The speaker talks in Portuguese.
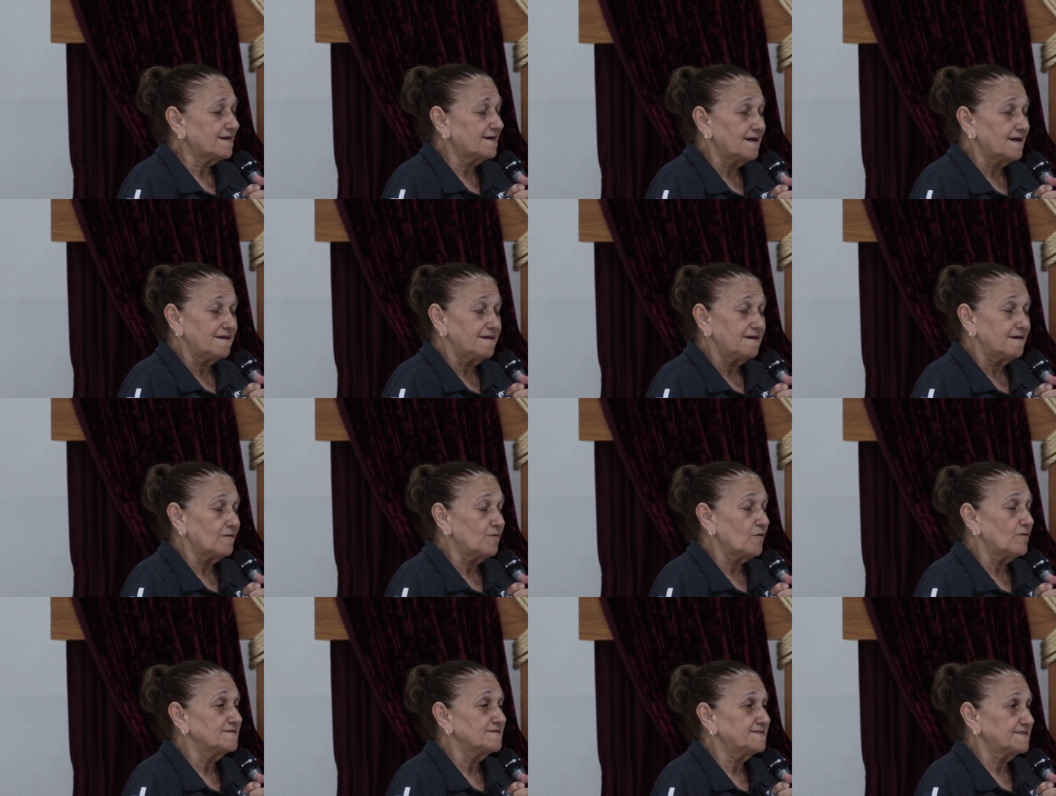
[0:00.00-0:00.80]
queria
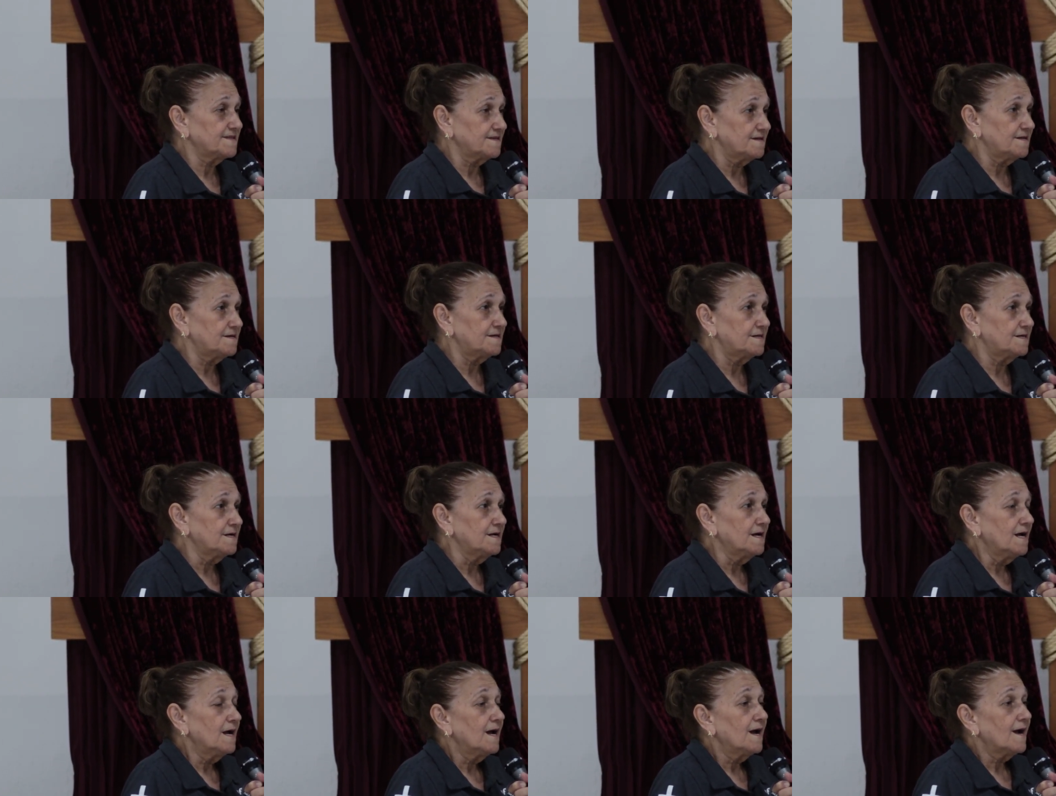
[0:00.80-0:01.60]
conseguir
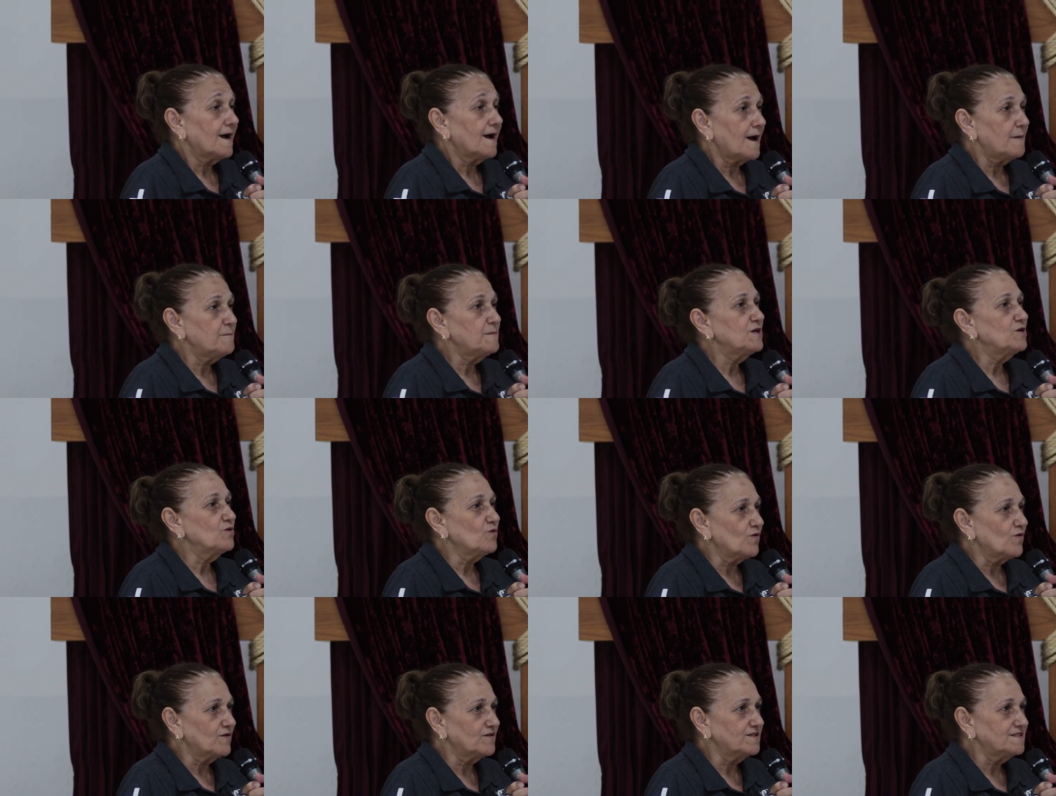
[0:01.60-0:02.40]

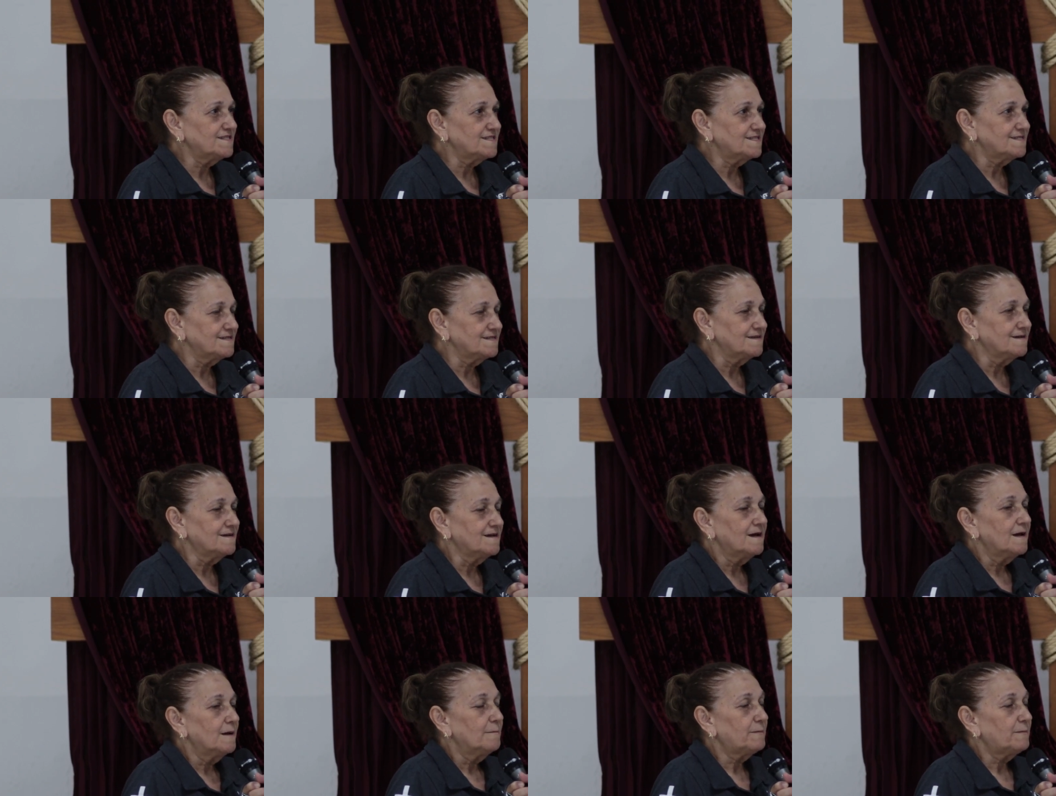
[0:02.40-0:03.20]
caminhões
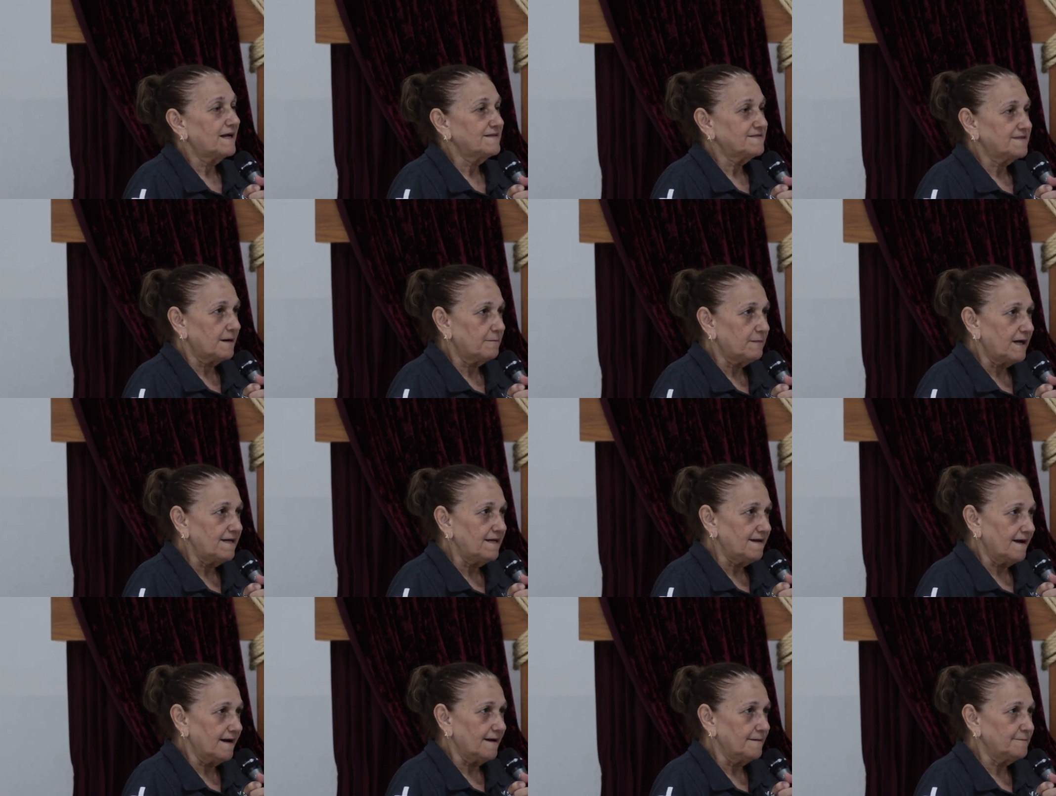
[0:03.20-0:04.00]
para
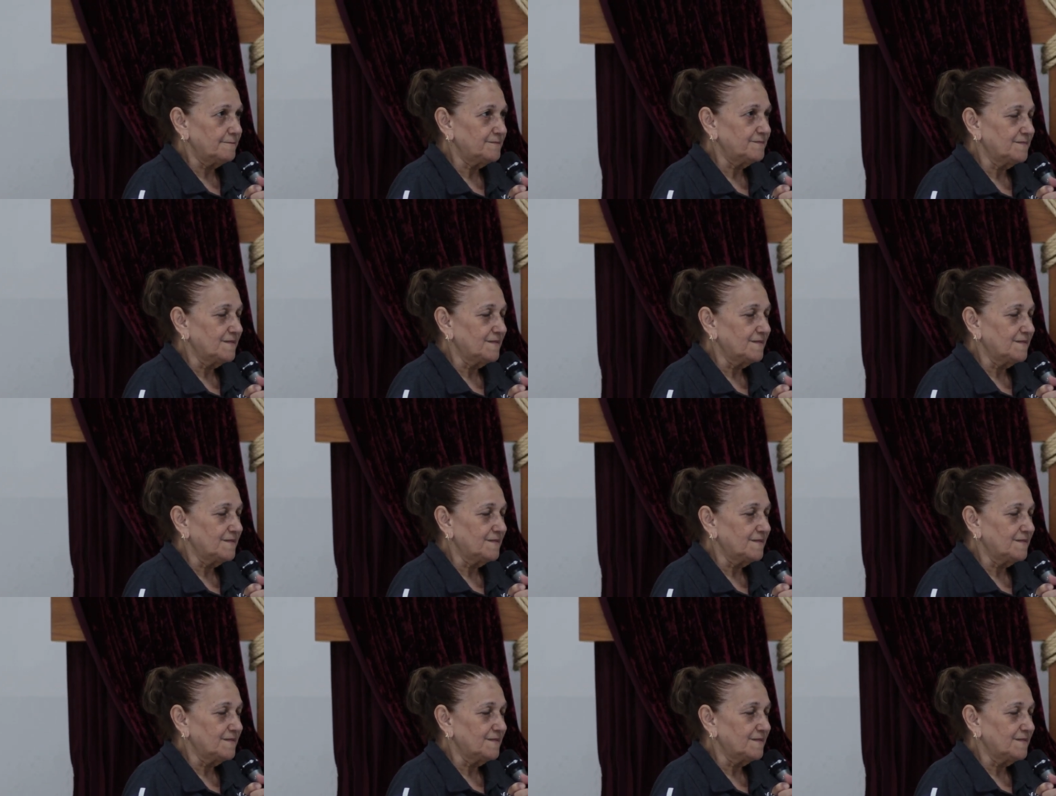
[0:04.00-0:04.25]
trabalhar.